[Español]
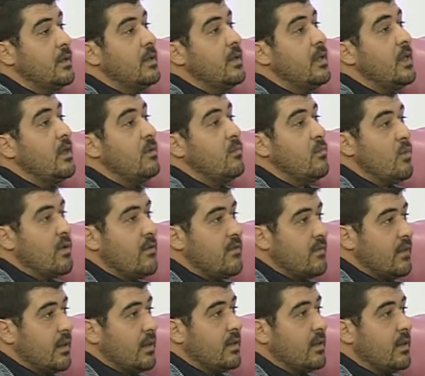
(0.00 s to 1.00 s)
y muy
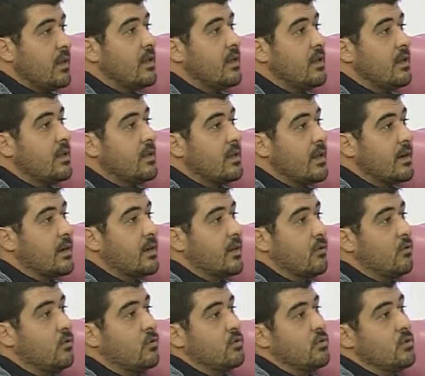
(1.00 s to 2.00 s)
falta de,
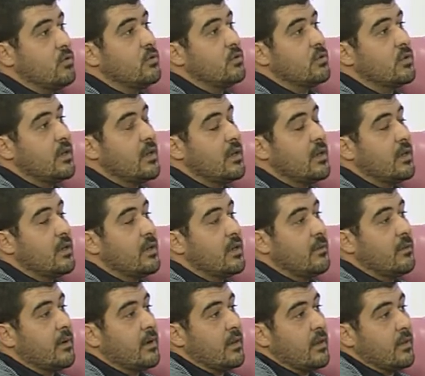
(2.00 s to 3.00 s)
recursos que de
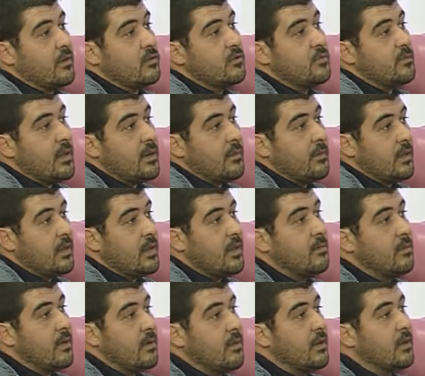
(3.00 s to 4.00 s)
verdad nos
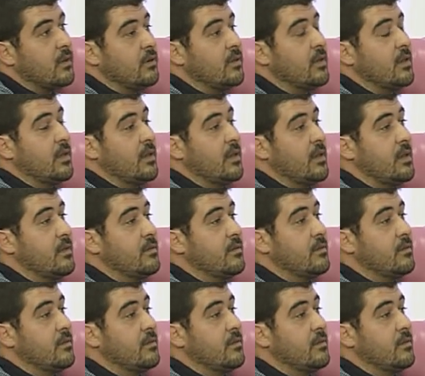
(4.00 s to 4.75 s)
permitan vivir con dignidad.